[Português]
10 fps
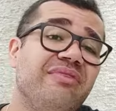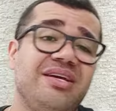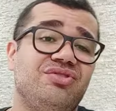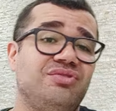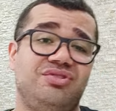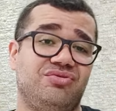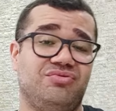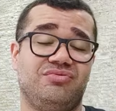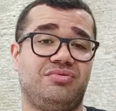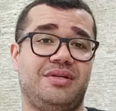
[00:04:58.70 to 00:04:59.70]
vejo isso.
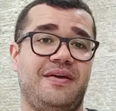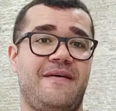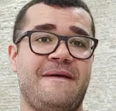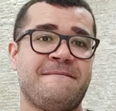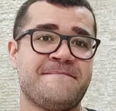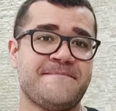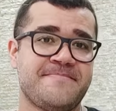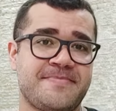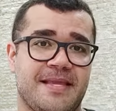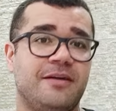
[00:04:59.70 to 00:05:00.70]

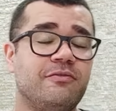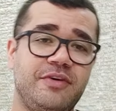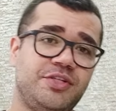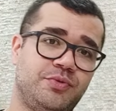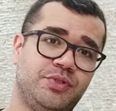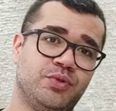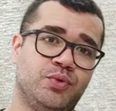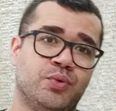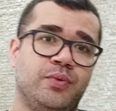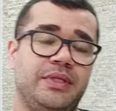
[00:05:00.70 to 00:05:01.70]
Eu não vejo isso
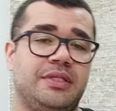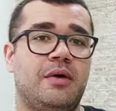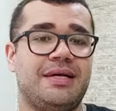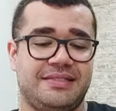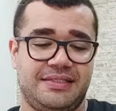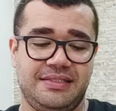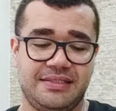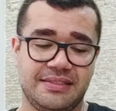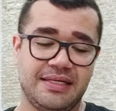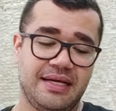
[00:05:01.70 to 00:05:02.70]
tudo. Então,
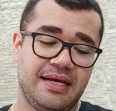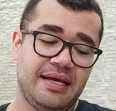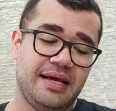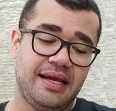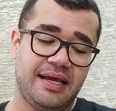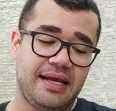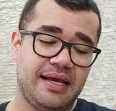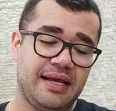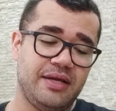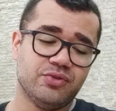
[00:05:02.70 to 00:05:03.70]
assim,
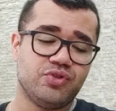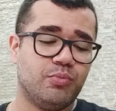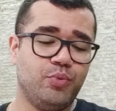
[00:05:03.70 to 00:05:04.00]
é, eu sou